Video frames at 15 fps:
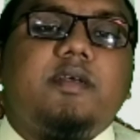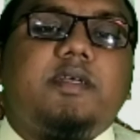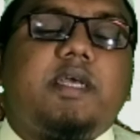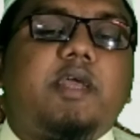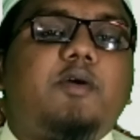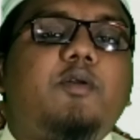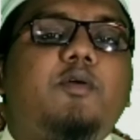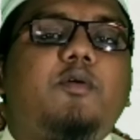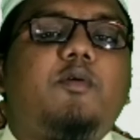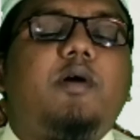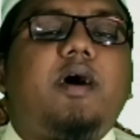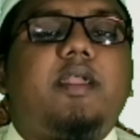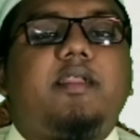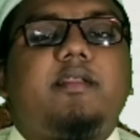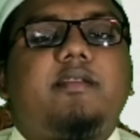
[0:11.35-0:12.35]
শেখুল
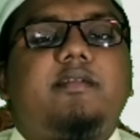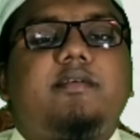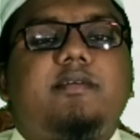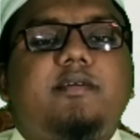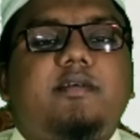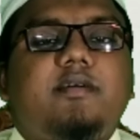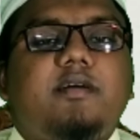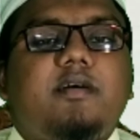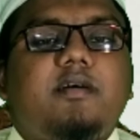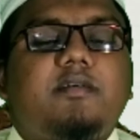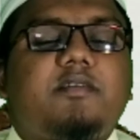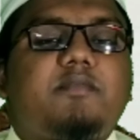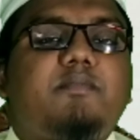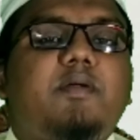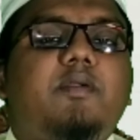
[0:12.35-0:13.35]
কোরআন
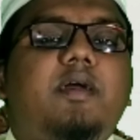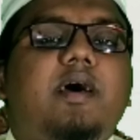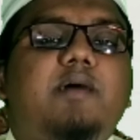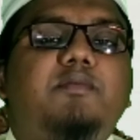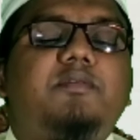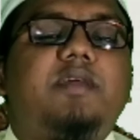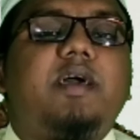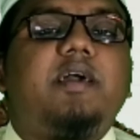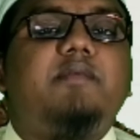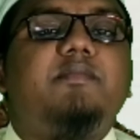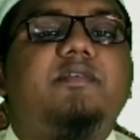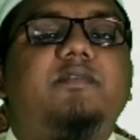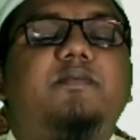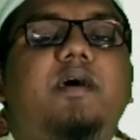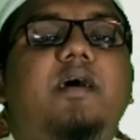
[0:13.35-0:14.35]
হজরত মাওলানা আবু তাহের
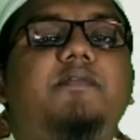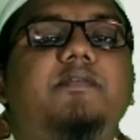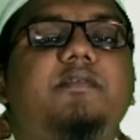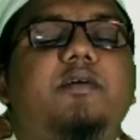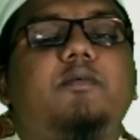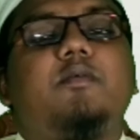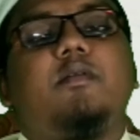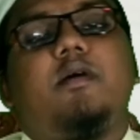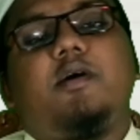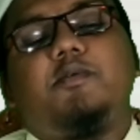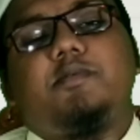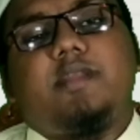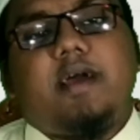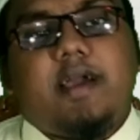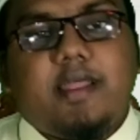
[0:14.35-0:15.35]
মিসবা হাফিজাহুল্লাহ
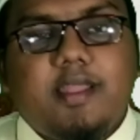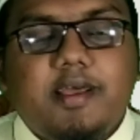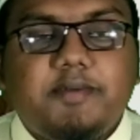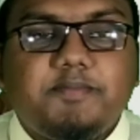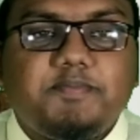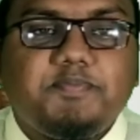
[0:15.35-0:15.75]
তালা